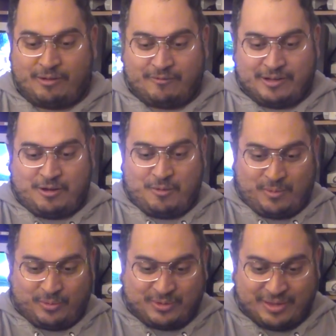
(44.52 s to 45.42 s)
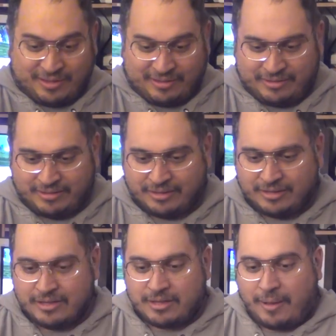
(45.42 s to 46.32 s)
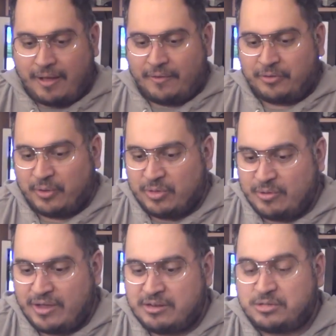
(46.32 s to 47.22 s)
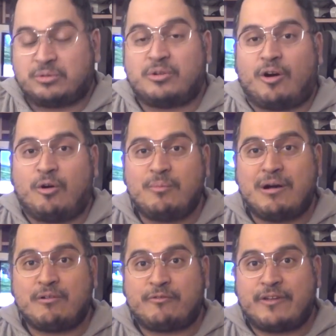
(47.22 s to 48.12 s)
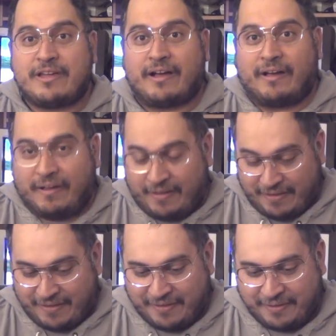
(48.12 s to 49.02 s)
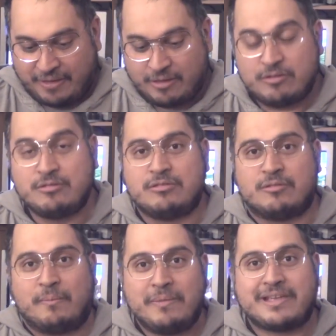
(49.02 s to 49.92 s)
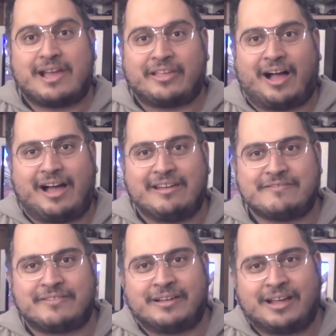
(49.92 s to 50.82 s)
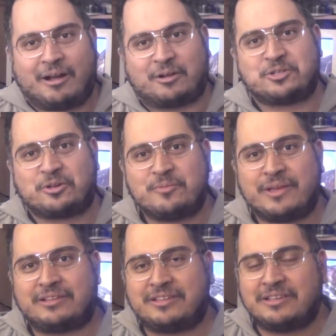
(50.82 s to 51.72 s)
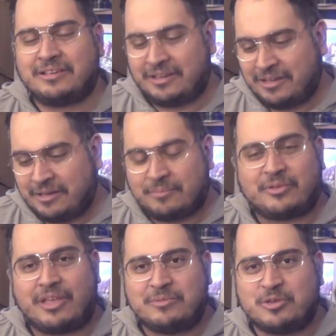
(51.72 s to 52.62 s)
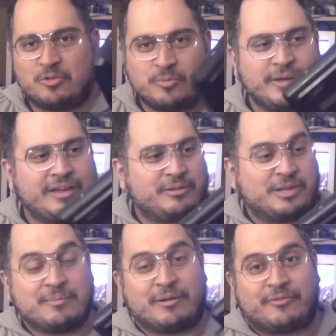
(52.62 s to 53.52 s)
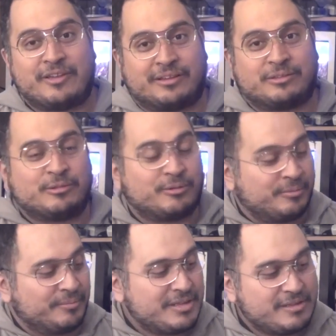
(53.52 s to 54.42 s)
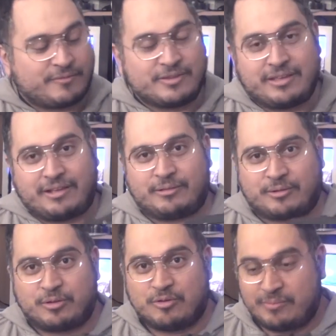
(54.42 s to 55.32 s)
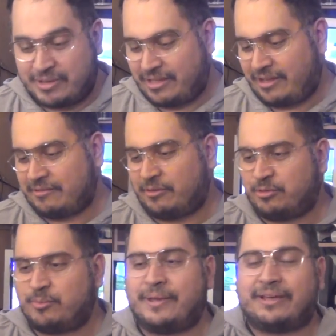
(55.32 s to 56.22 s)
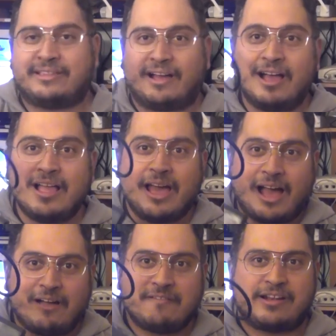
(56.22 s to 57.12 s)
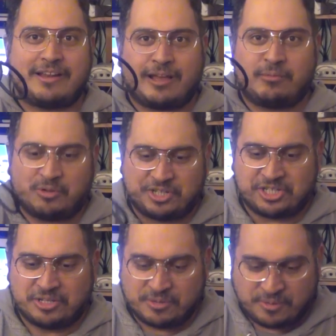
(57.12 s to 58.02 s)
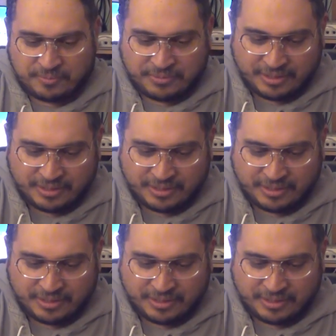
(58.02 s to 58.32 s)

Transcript: Alors on va commencer entre Noël et le jour de l'an. On m'a offert une Mega Drive. Alors je remercie mon ami Hubert qui m'a fait un don magnifique. Donc une Mega Drive en super état avec les câbles originaux.